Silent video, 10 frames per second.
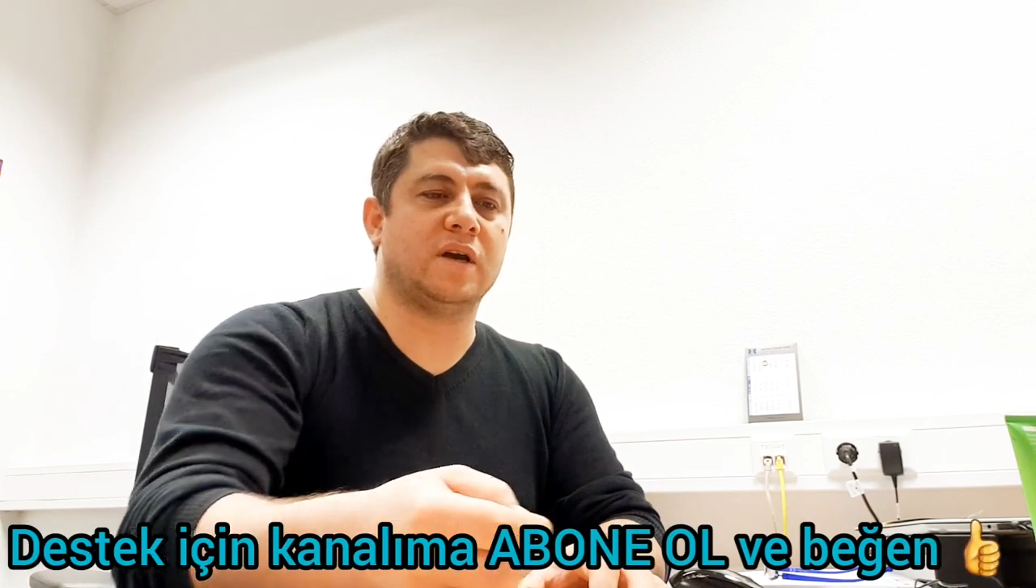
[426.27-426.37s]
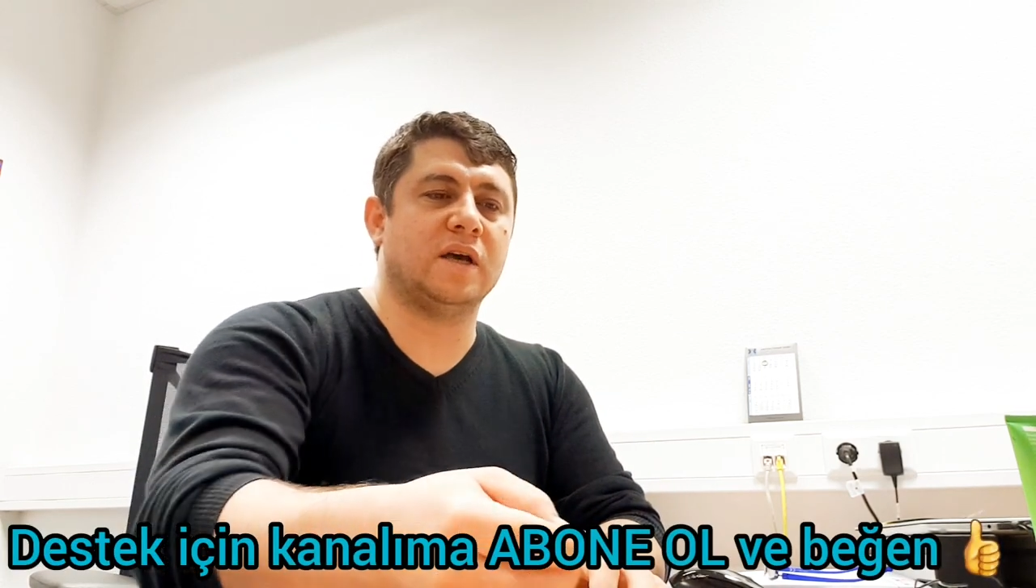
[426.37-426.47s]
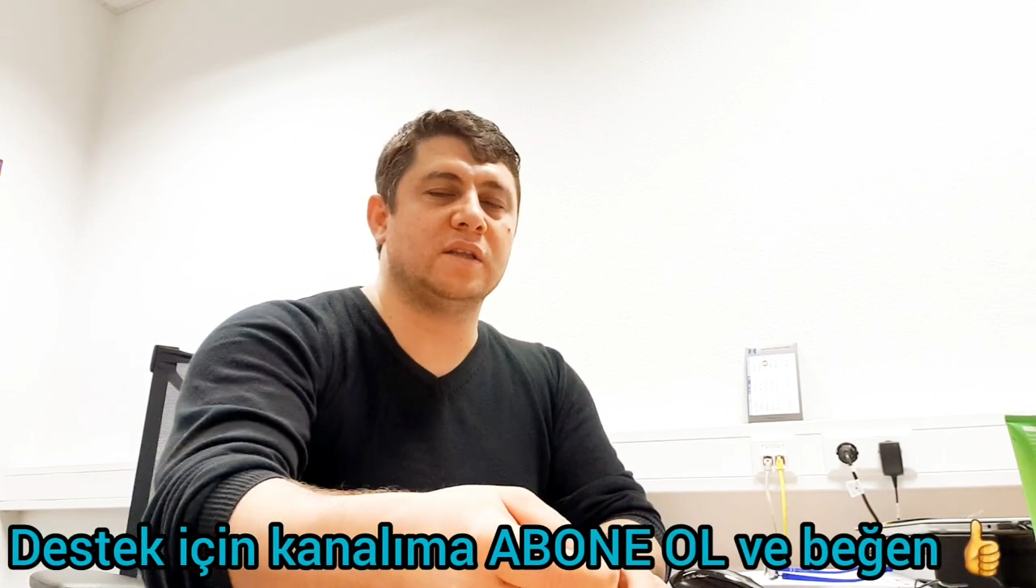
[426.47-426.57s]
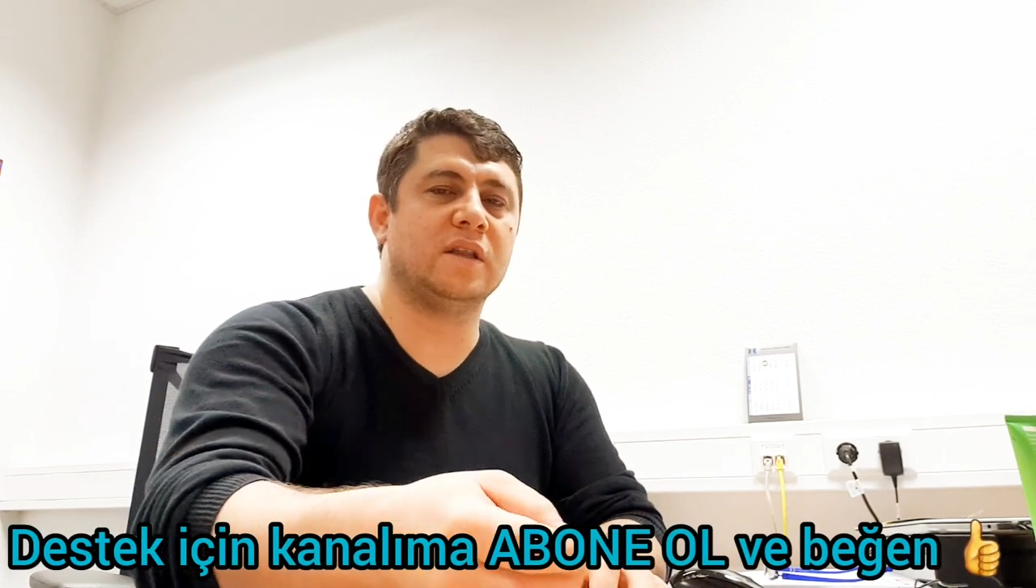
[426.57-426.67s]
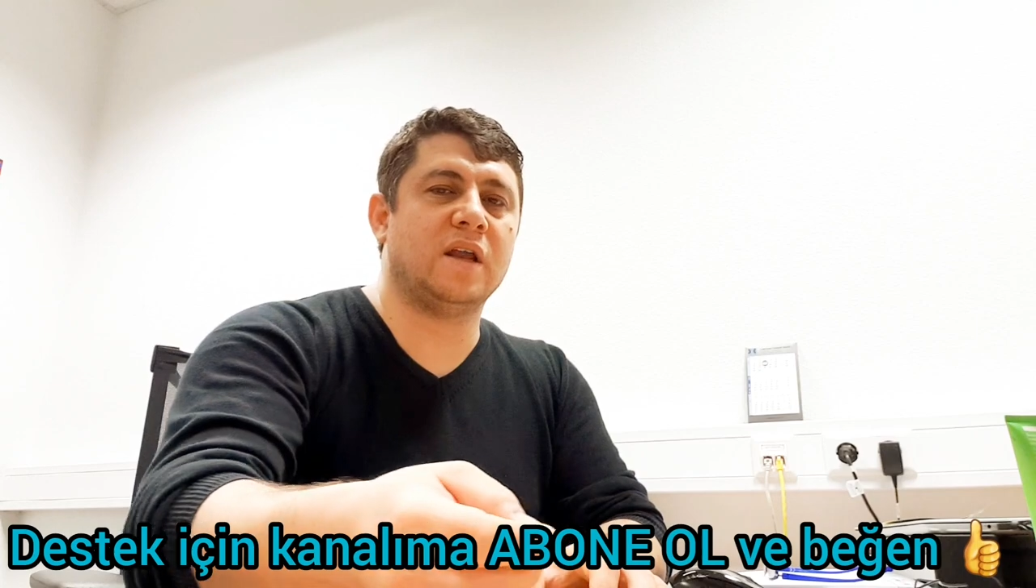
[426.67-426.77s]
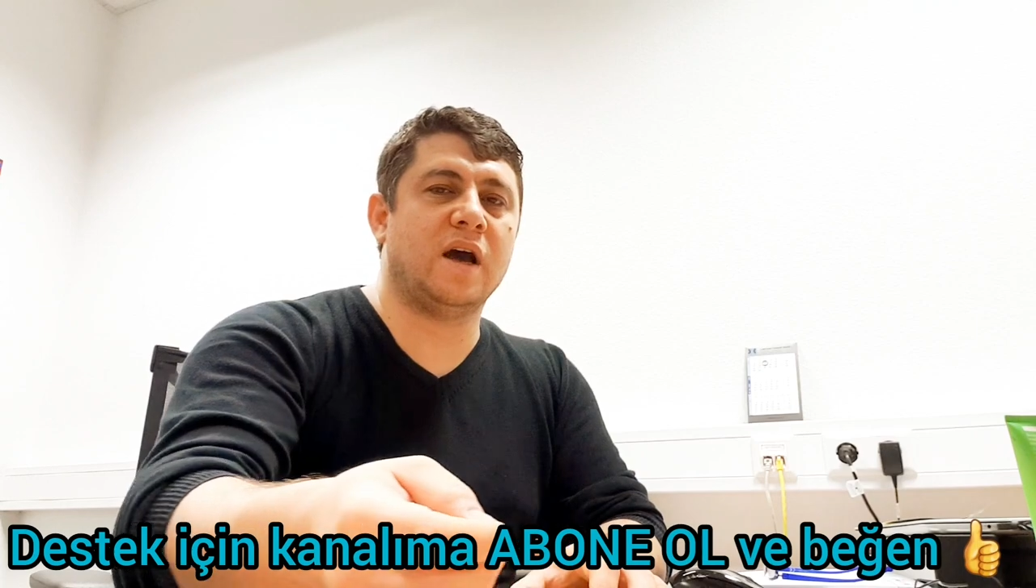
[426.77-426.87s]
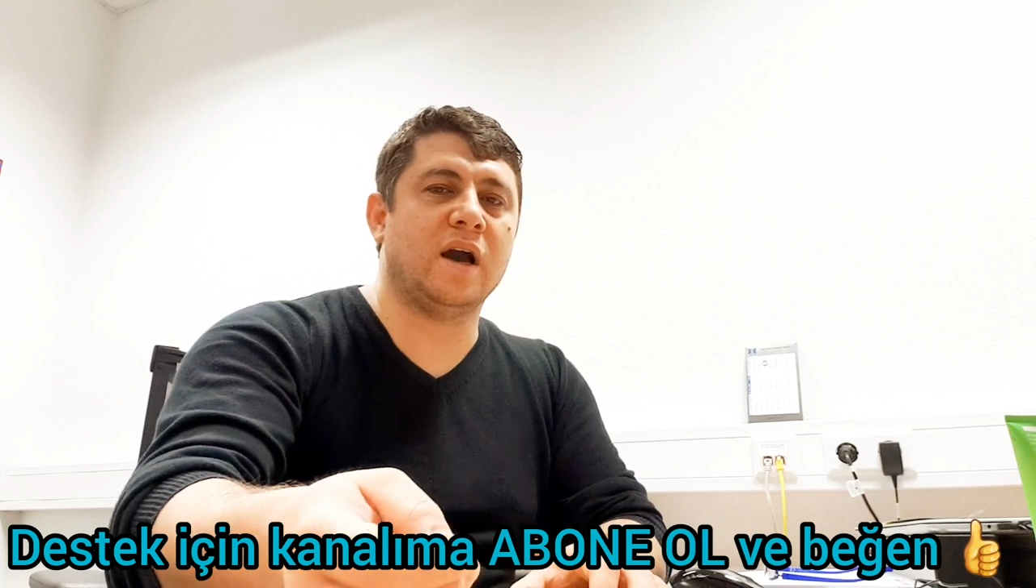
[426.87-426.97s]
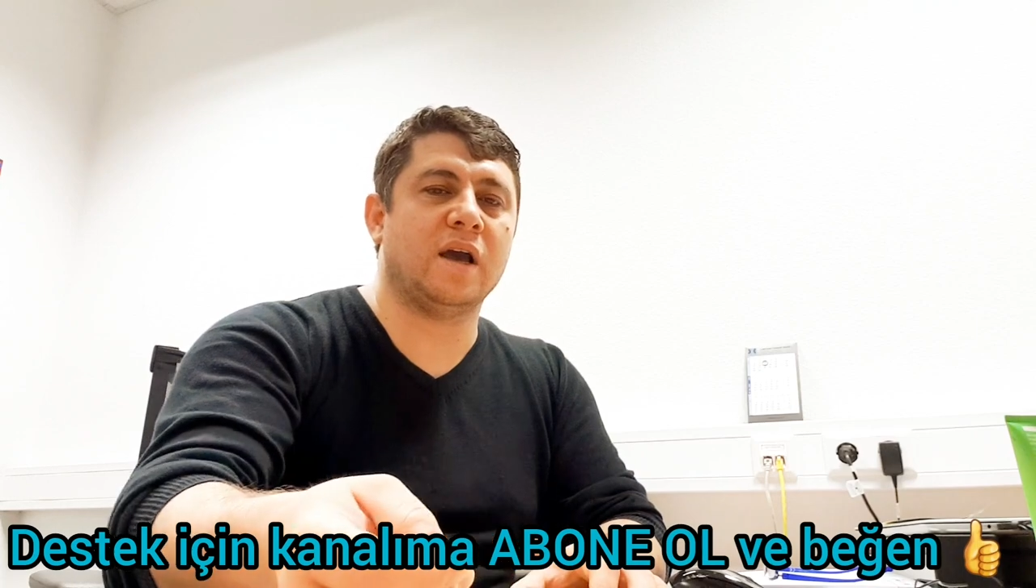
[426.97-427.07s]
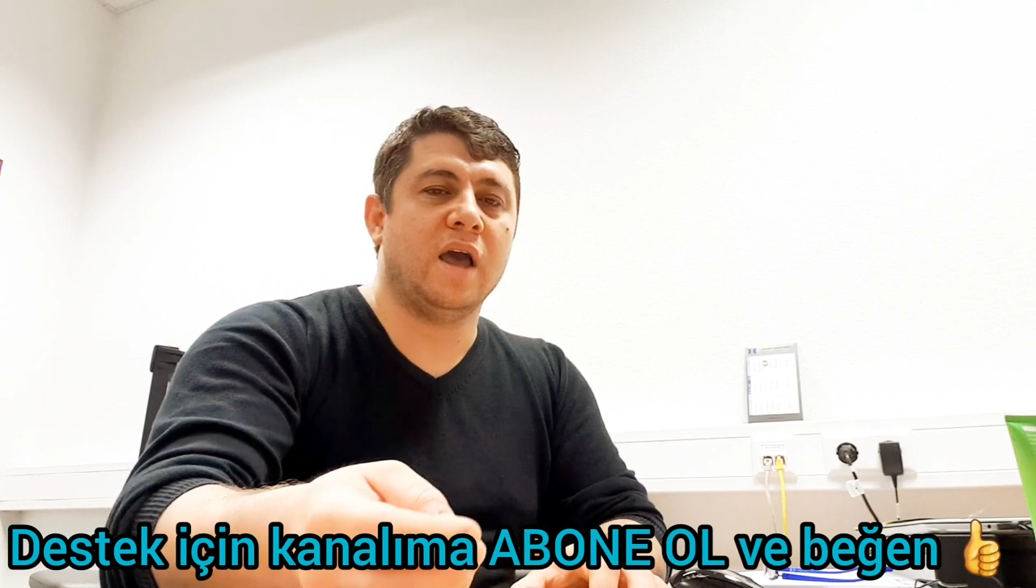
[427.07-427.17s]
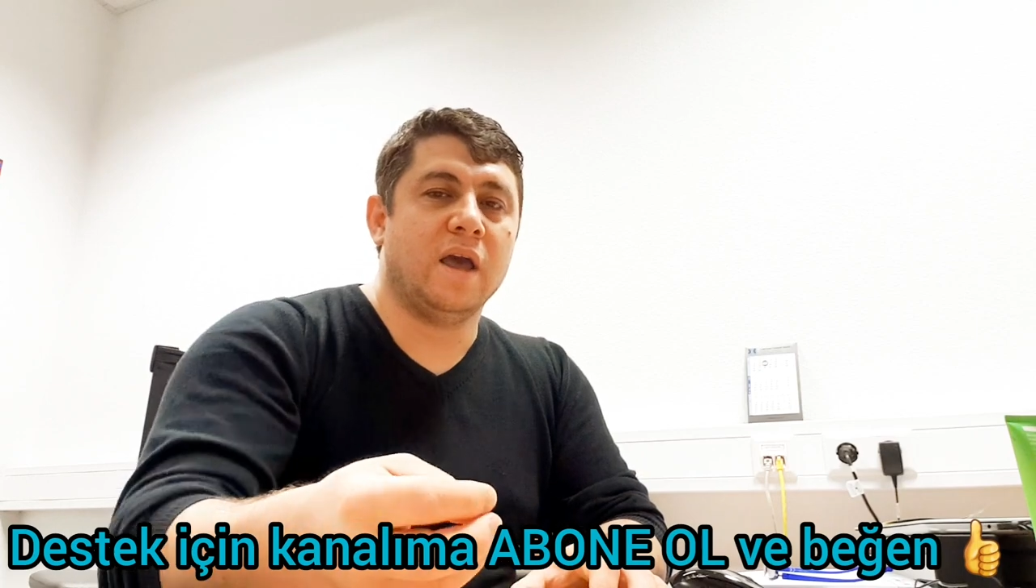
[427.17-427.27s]
Kadınlara
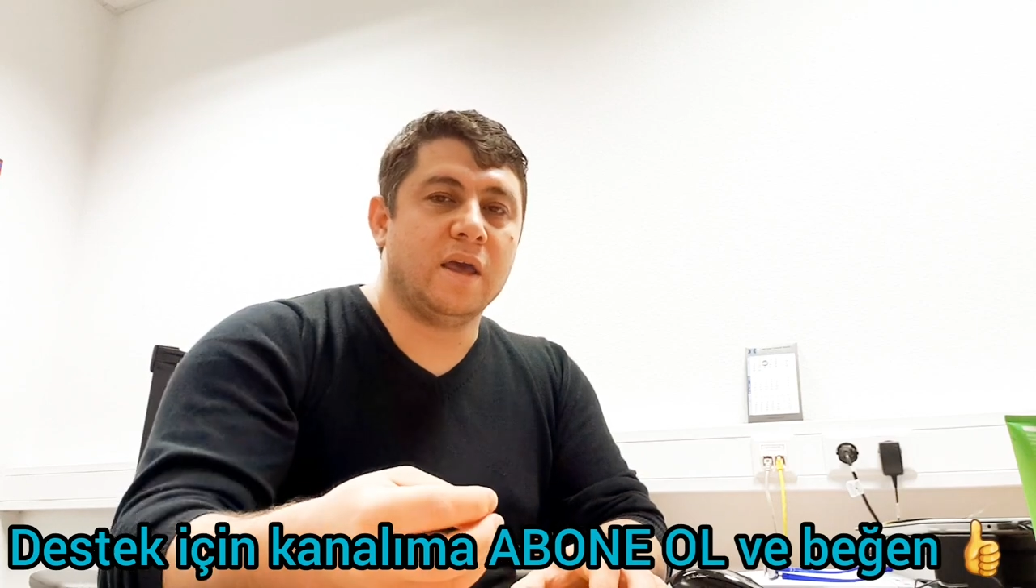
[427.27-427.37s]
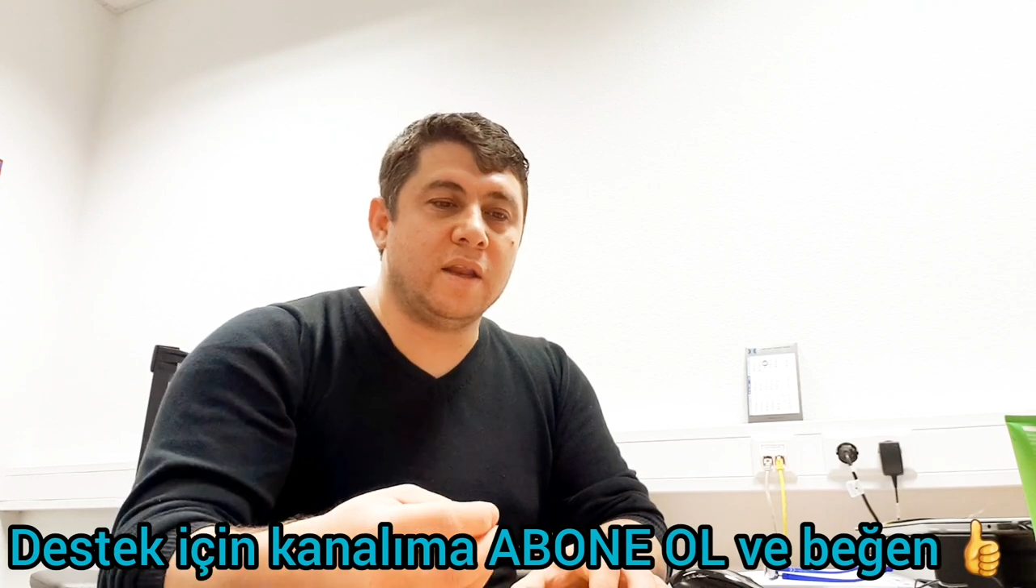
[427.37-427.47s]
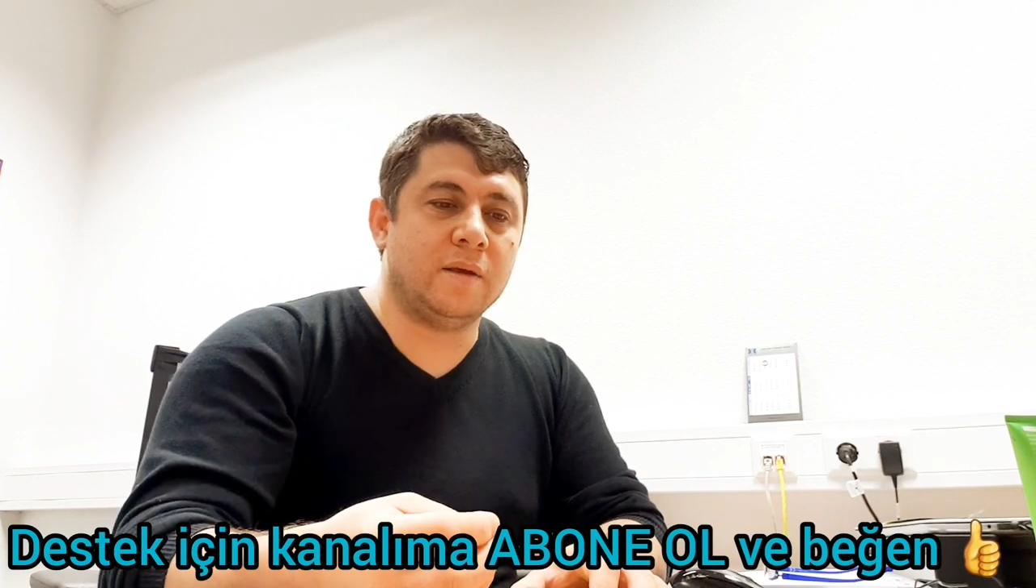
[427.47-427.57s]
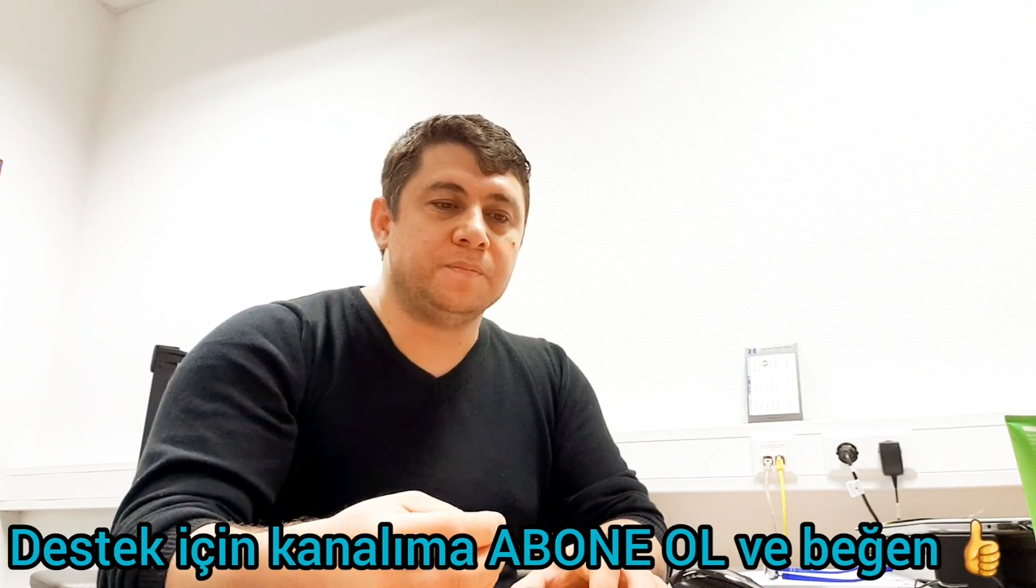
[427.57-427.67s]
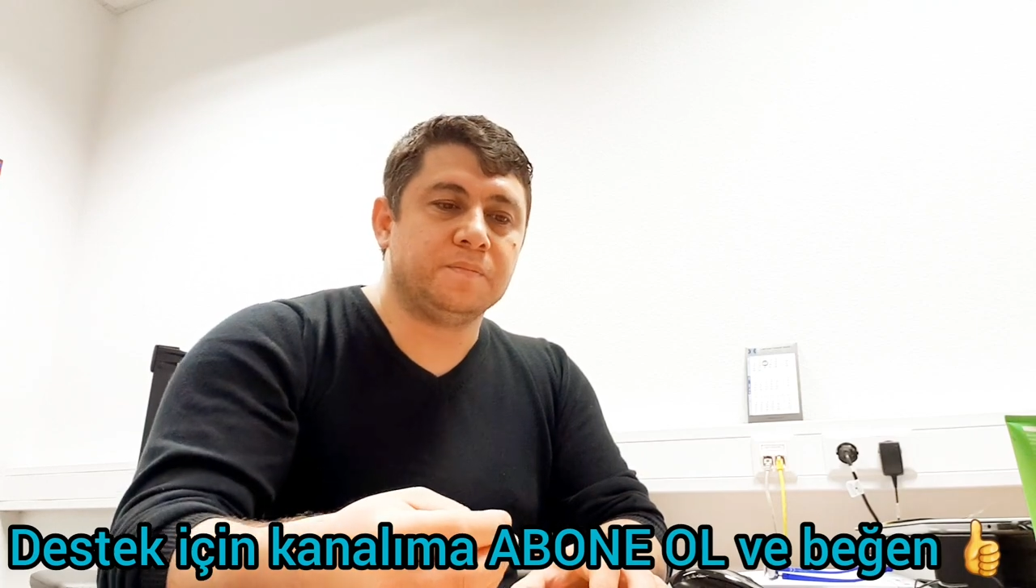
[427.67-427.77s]
hak yani